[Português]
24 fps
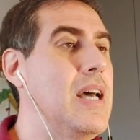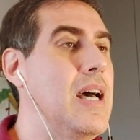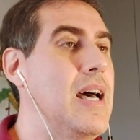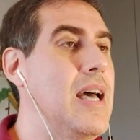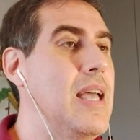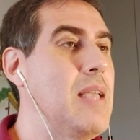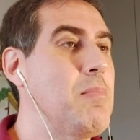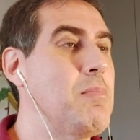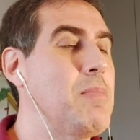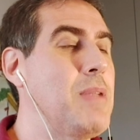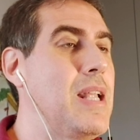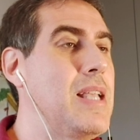
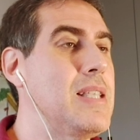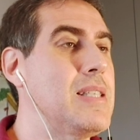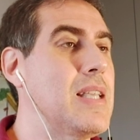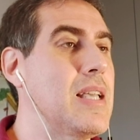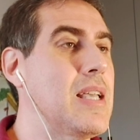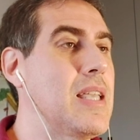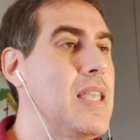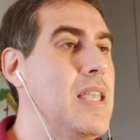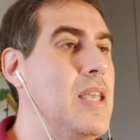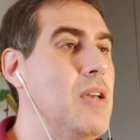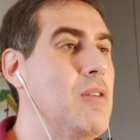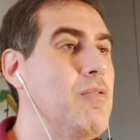A empresa
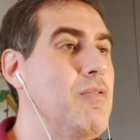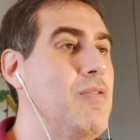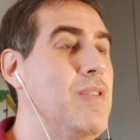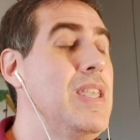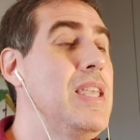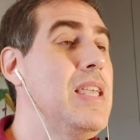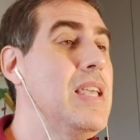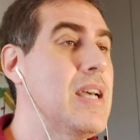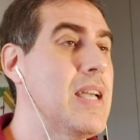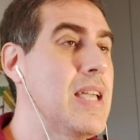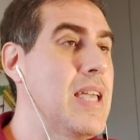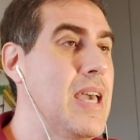que eu
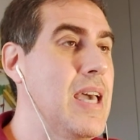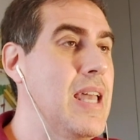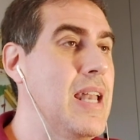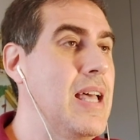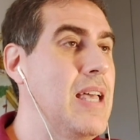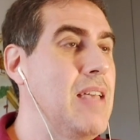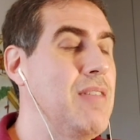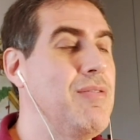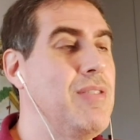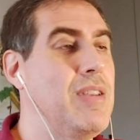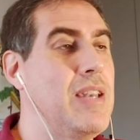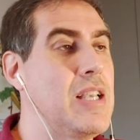vinha, que era
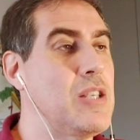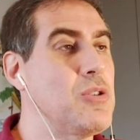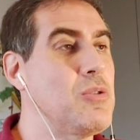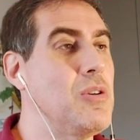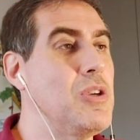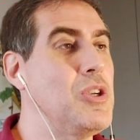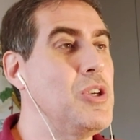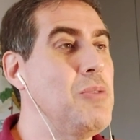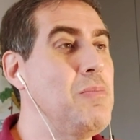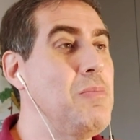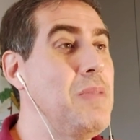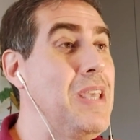
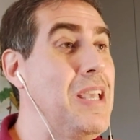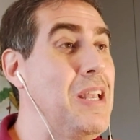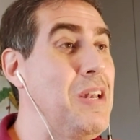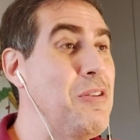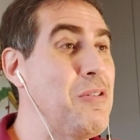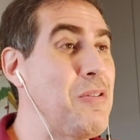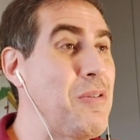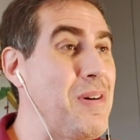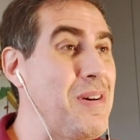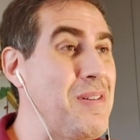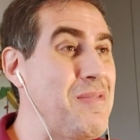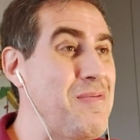Refinações de
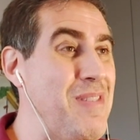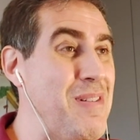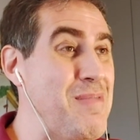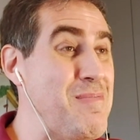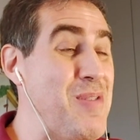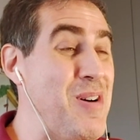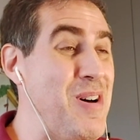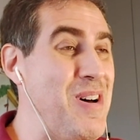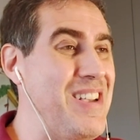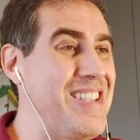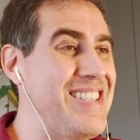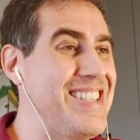Milho,
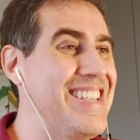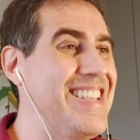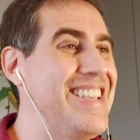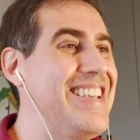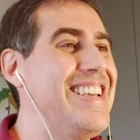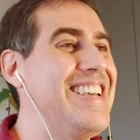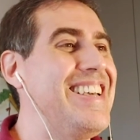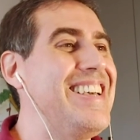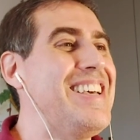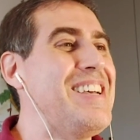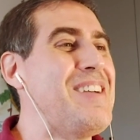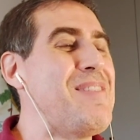famosa,
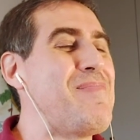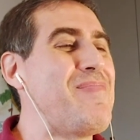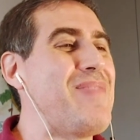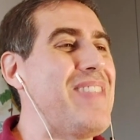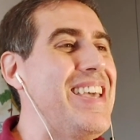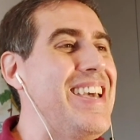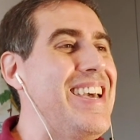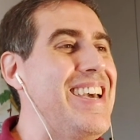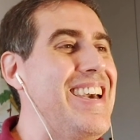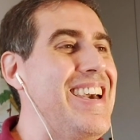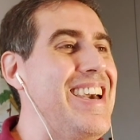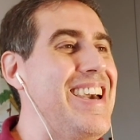
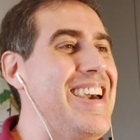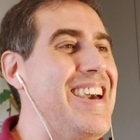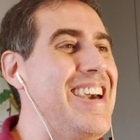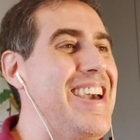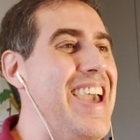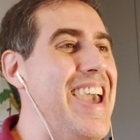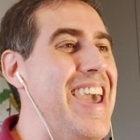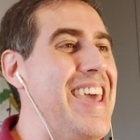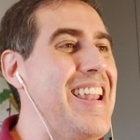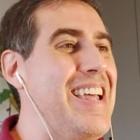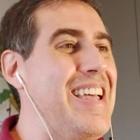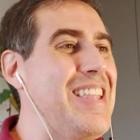
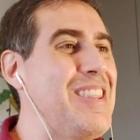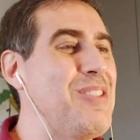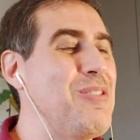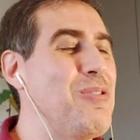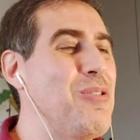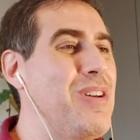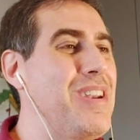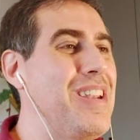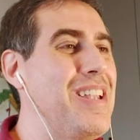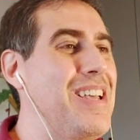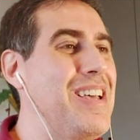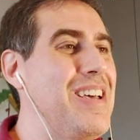é, era
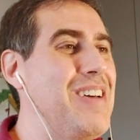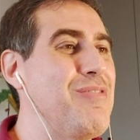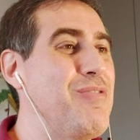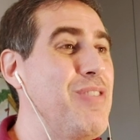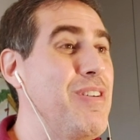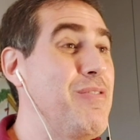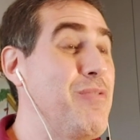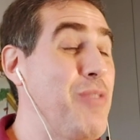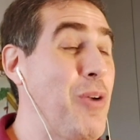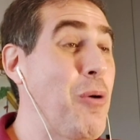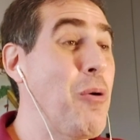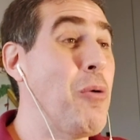dona,
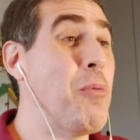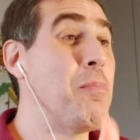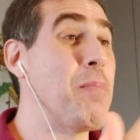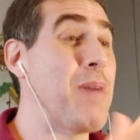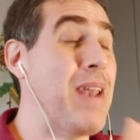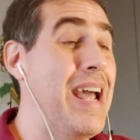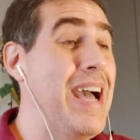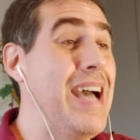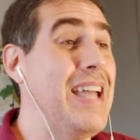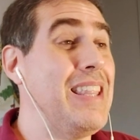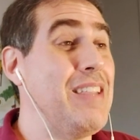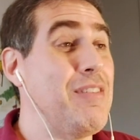foi, foi
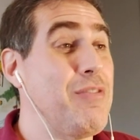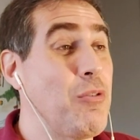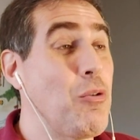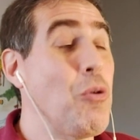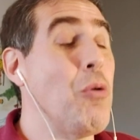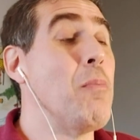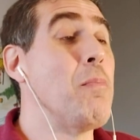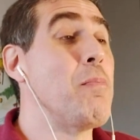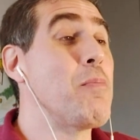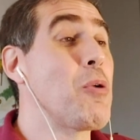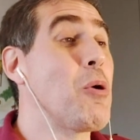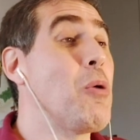comprada,
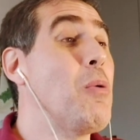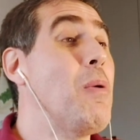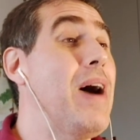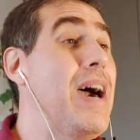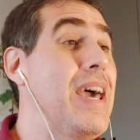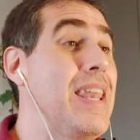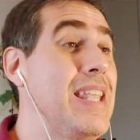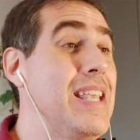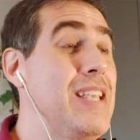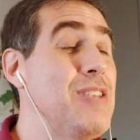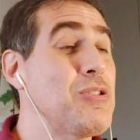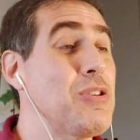comprou a
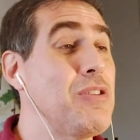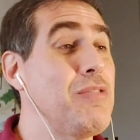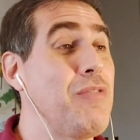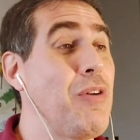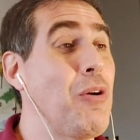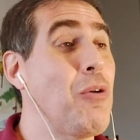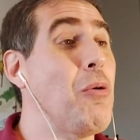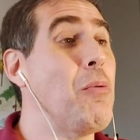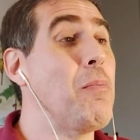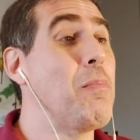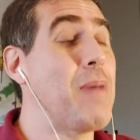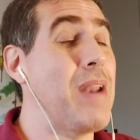Arisco,
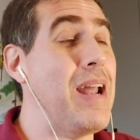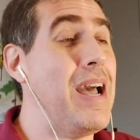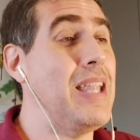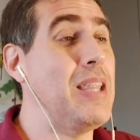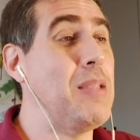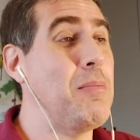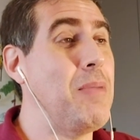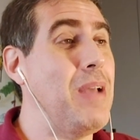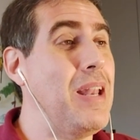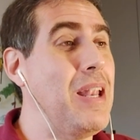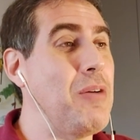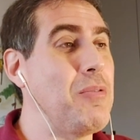foi
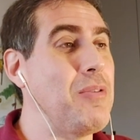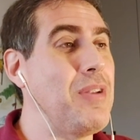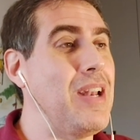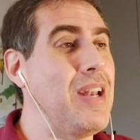comprada pela